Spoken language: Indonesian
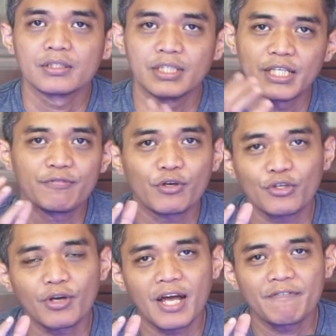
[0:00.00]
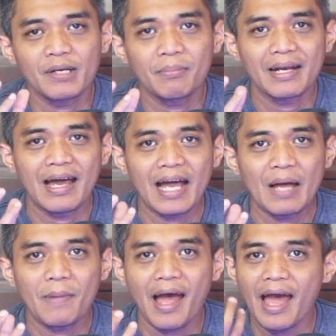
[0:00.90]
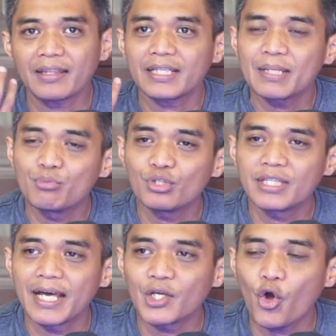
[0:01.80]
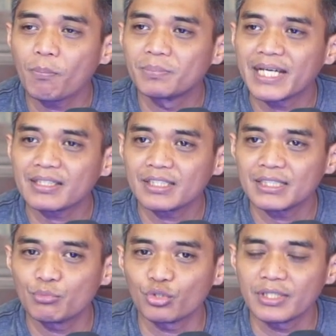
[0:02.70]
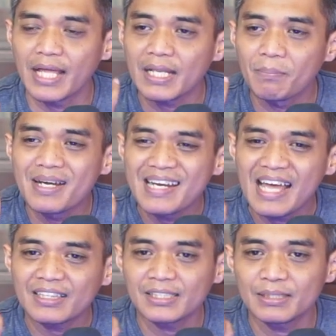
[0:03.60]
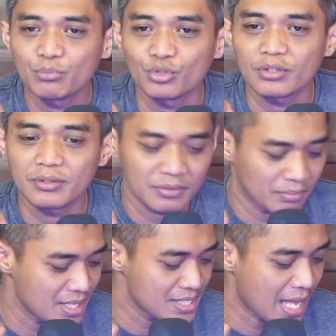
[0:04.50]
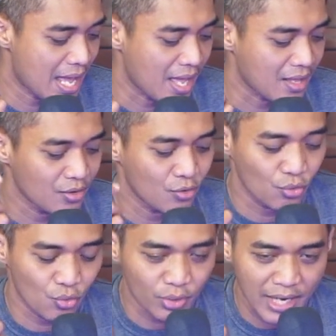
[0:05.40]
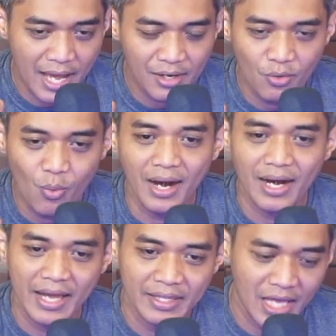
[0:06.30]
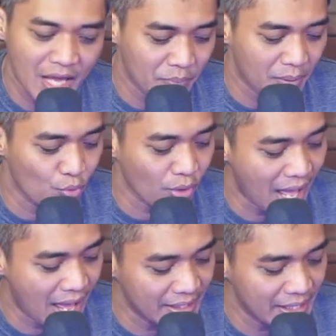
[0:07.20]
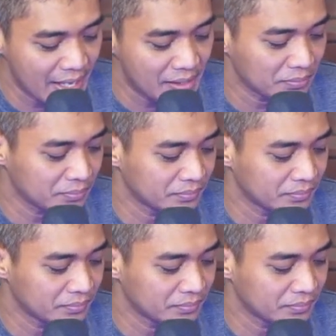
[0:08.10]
Jadi fotografer menangkap atribut dari objek tersebut, dari benda tersebut. Bisa ukuran, warnanya, permukaannya.